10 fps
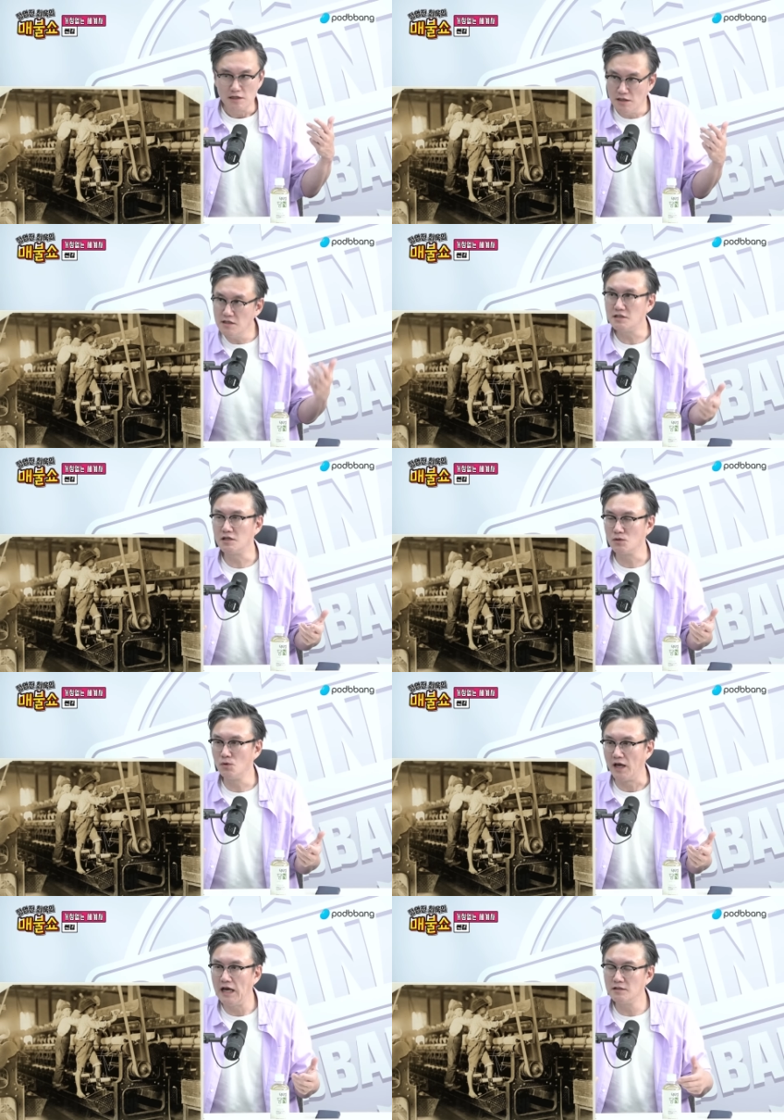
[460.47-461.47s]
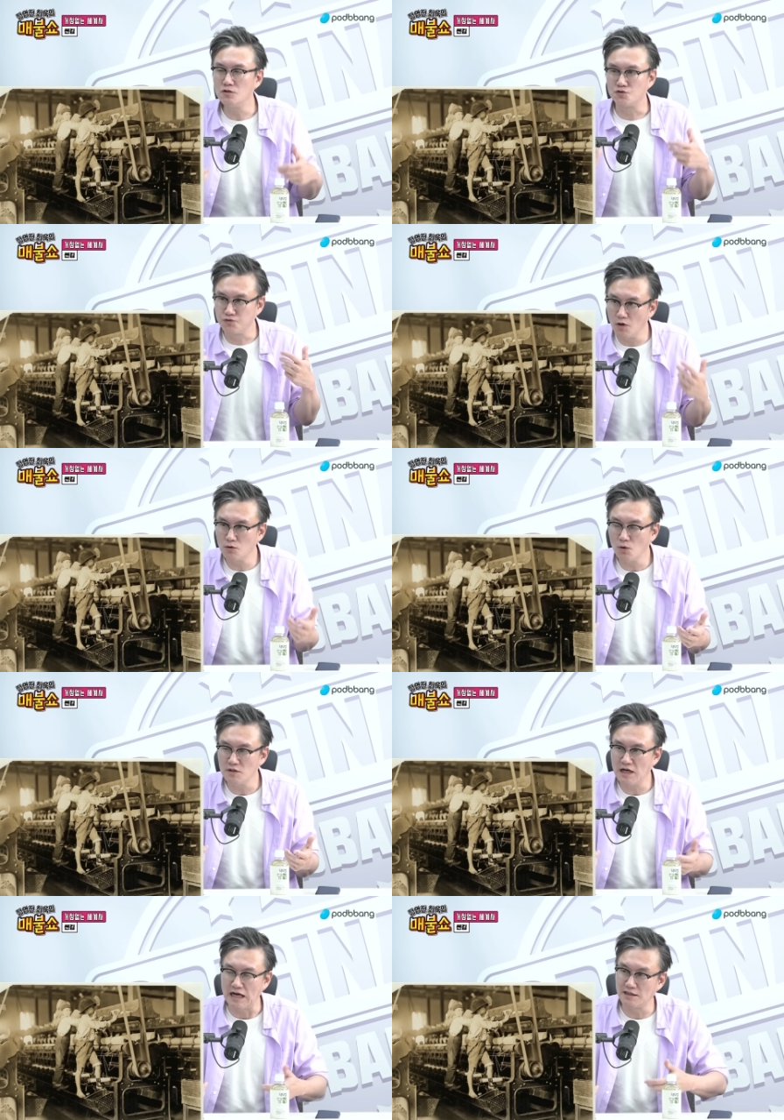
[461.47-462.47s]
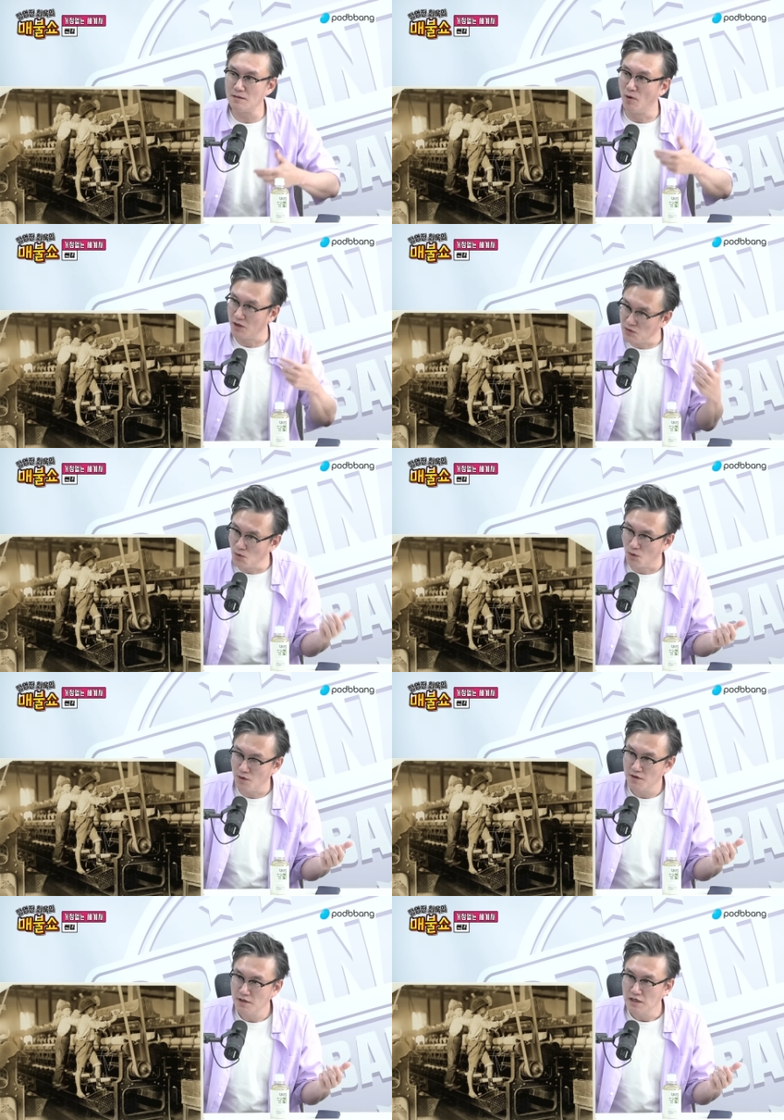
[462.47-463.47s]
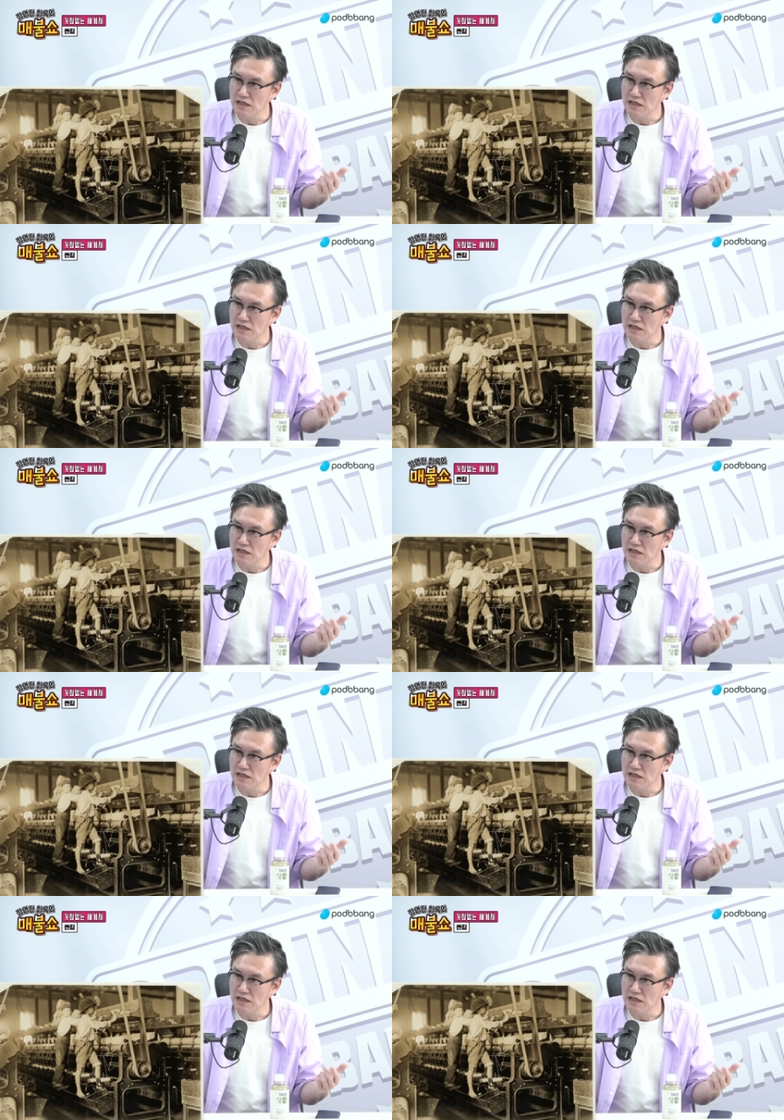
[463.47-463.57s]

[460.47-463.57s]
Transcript: 일 시키고 애들 죽어도 그냥 갖다 버리고